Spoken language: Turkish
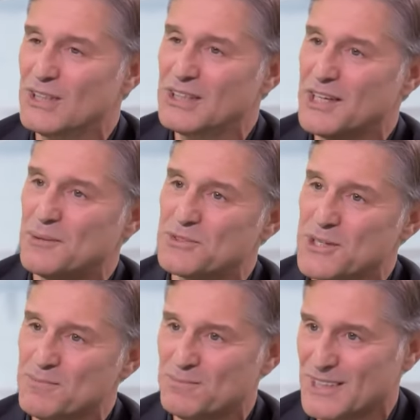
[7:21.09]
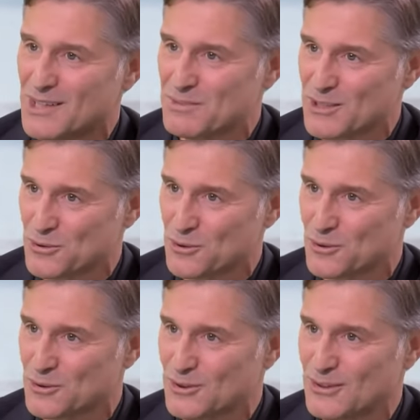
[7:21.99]
İki amcam rahmetli
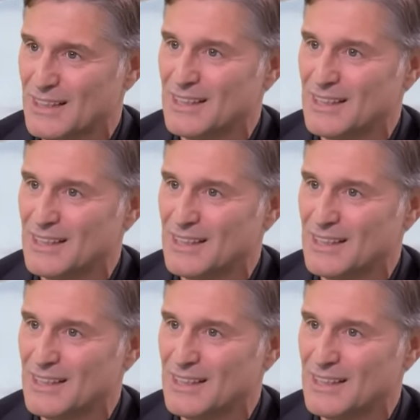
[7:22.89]
oldu.